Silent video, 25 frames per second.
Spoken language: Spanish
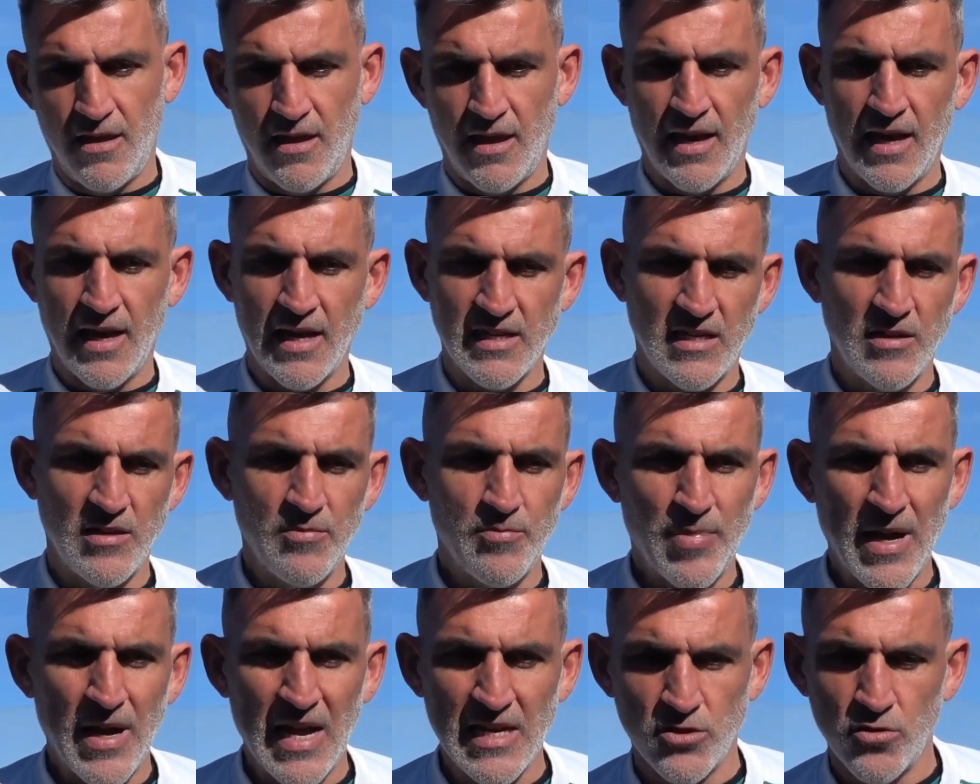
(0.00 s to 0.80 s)
en ese
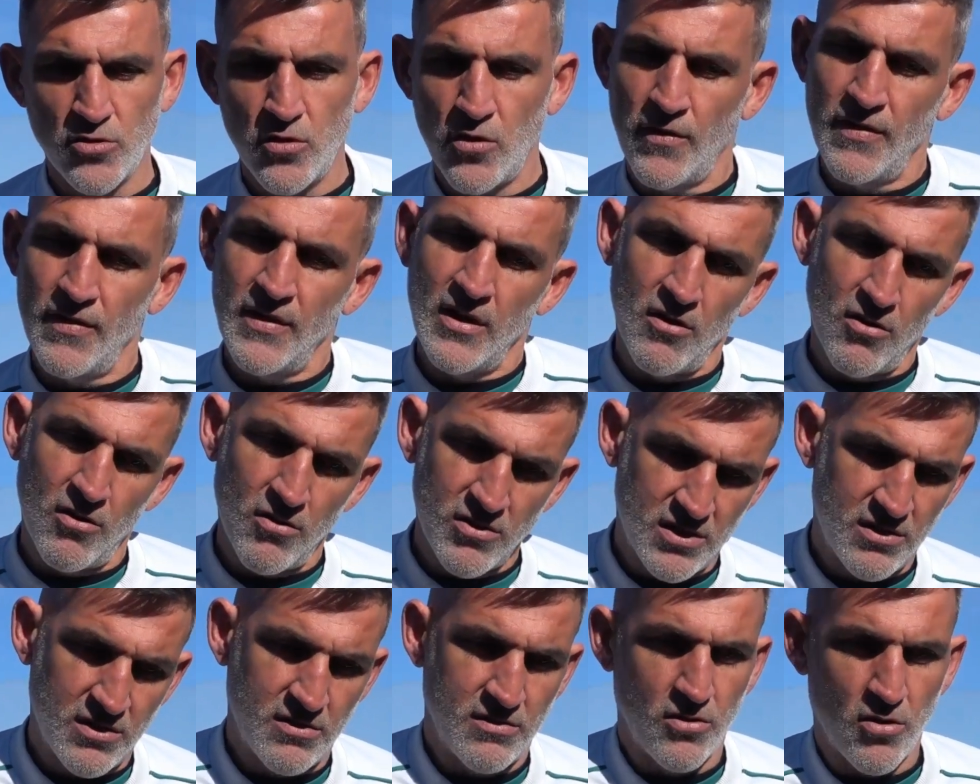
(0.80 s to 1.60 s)
donde
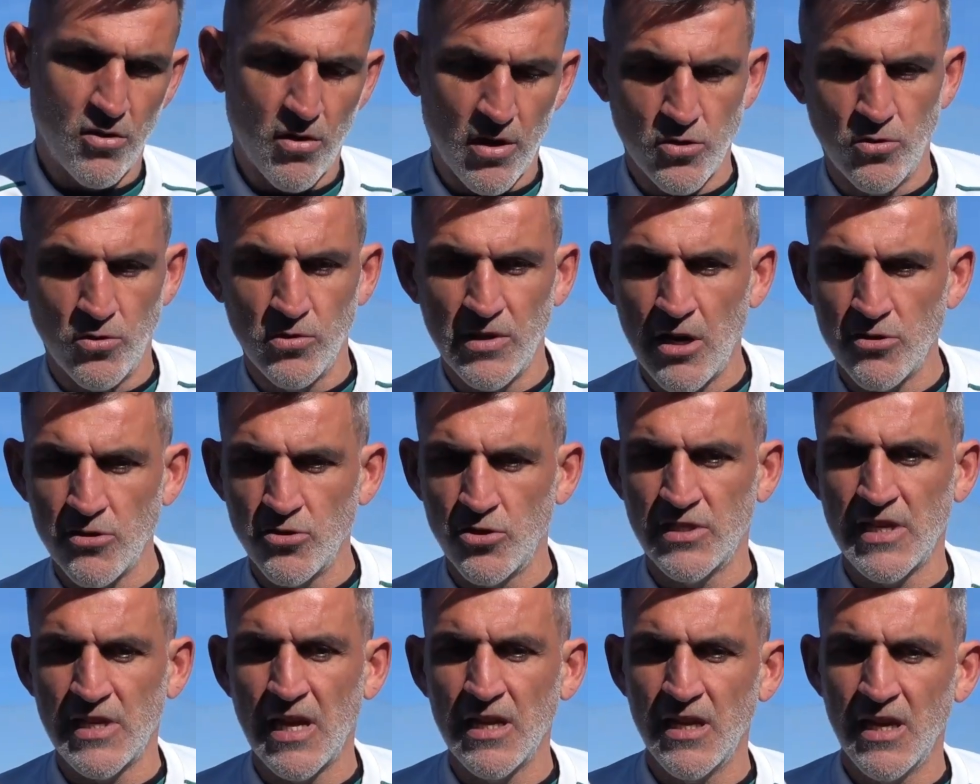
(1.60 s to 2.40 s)
los, resultados no
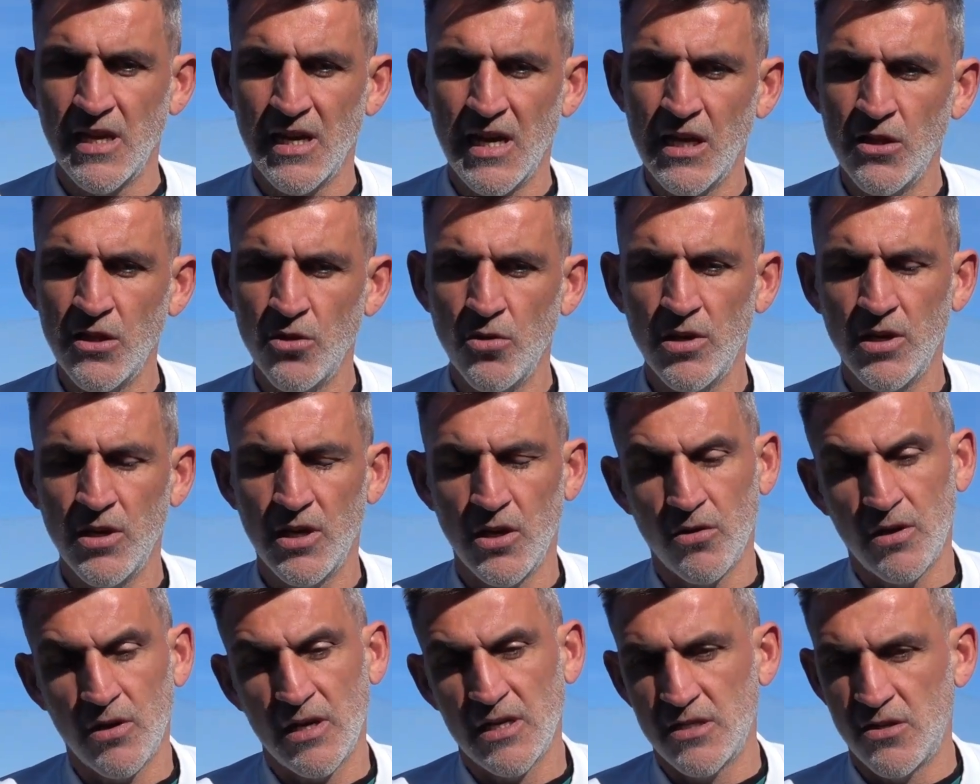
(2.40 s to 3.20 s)
están llegando y
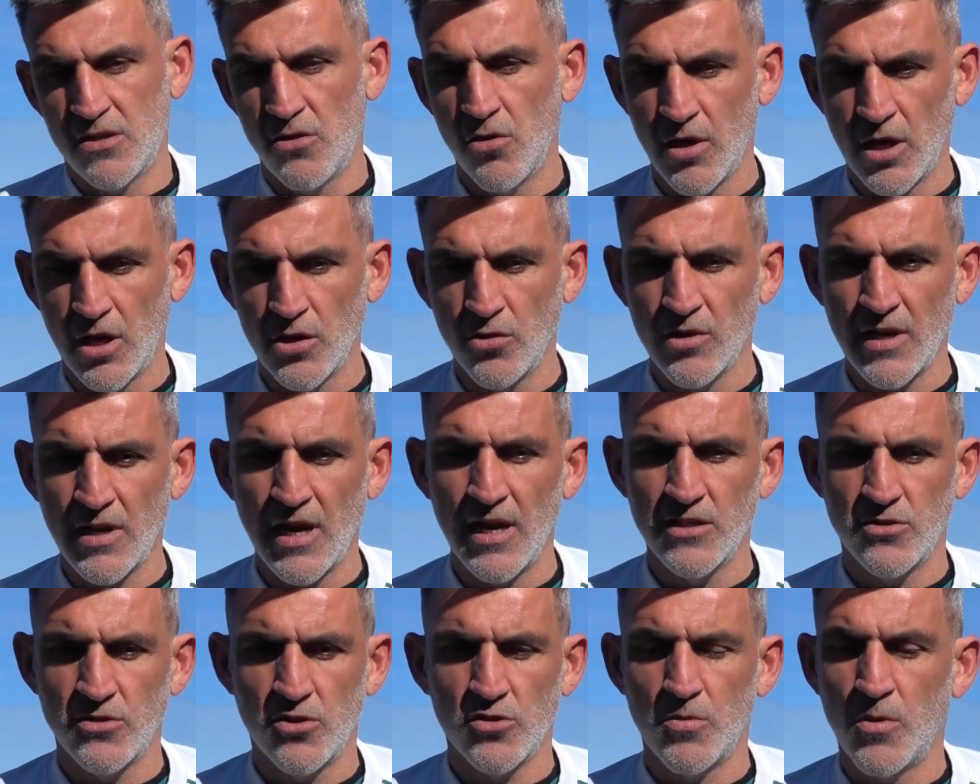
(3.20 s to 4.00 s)
creo que es lo que toca
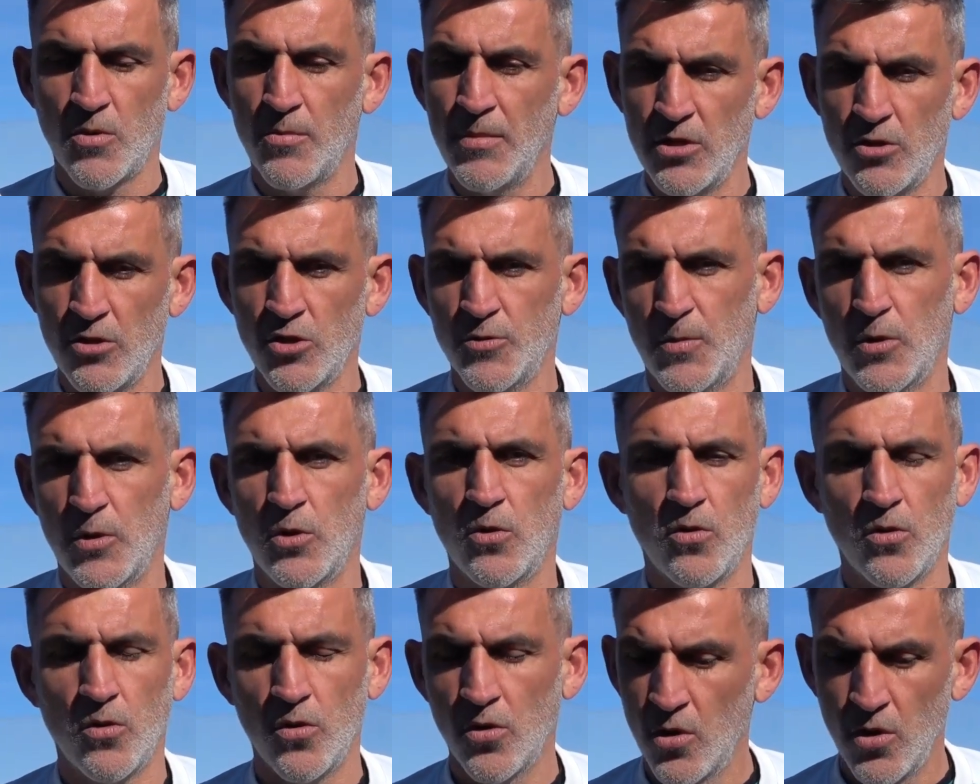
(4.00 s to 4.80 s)
en estos momentos,
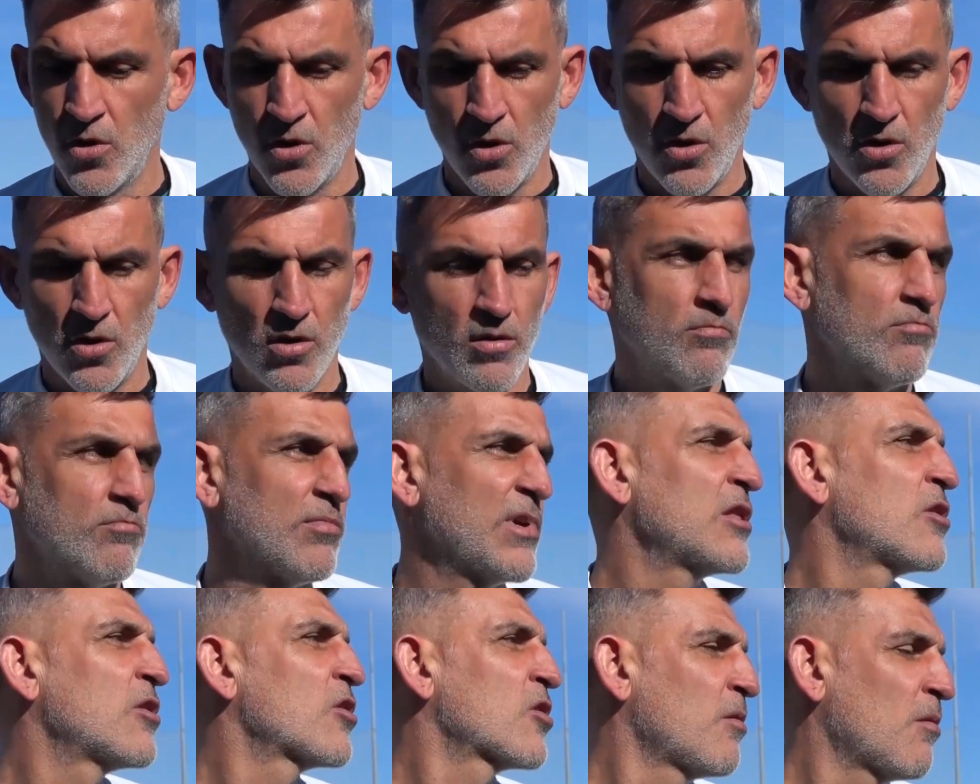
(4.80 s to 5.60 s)
pero
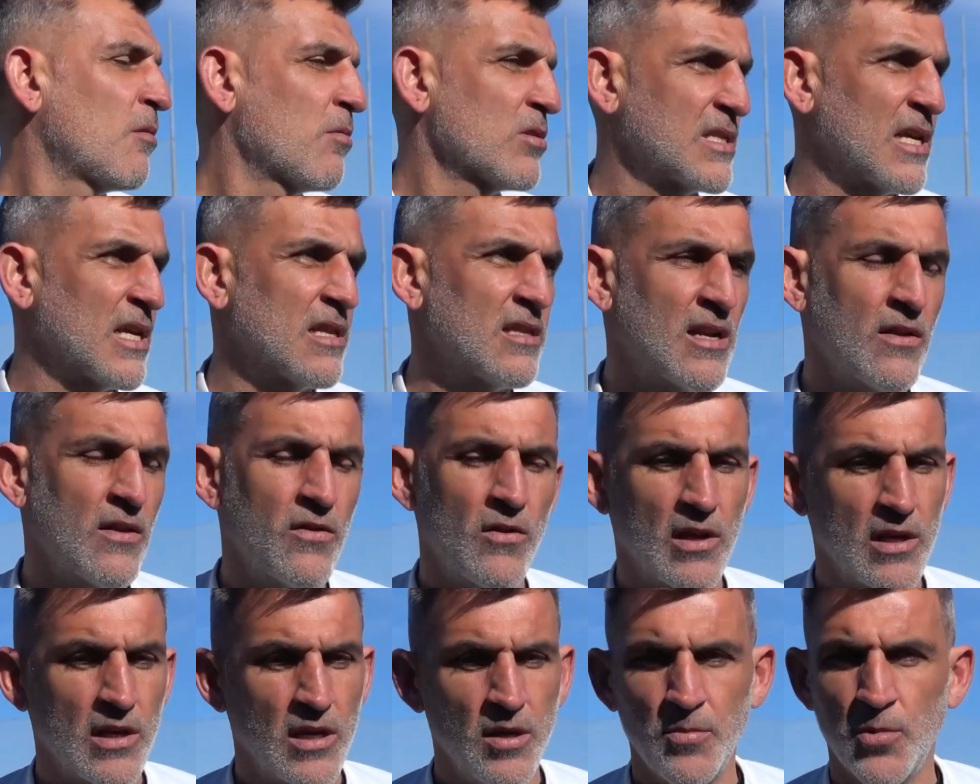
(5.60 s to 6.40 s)
viendo cómo está
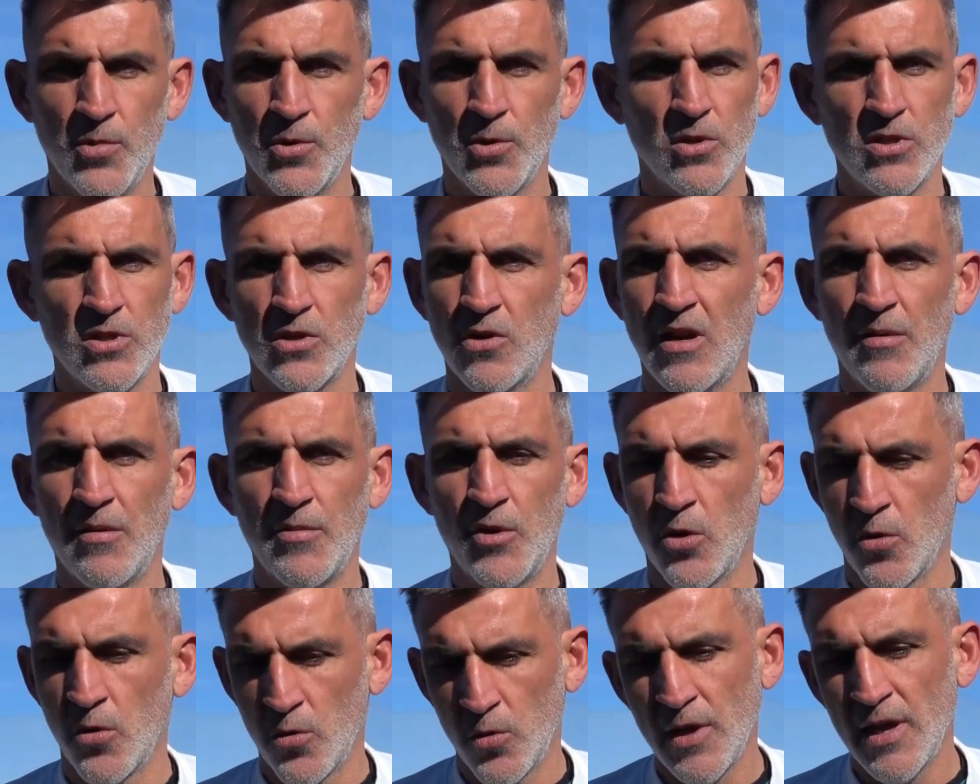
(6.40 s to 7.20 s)
entrenando el equipo no tengo la
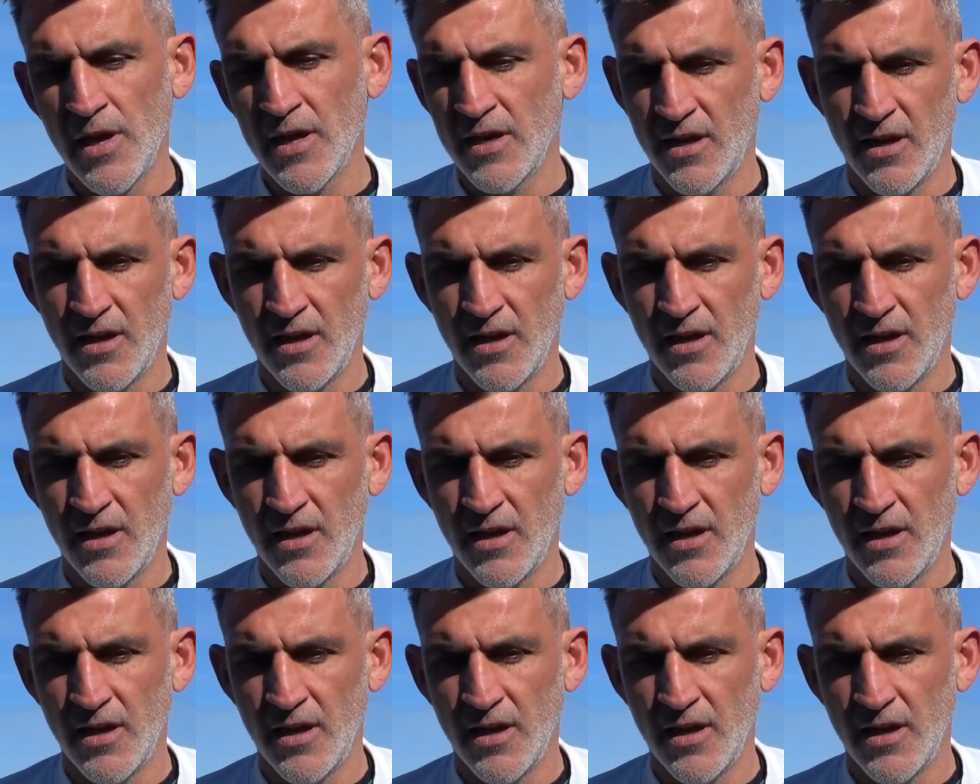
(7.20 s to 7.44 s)
menor duda de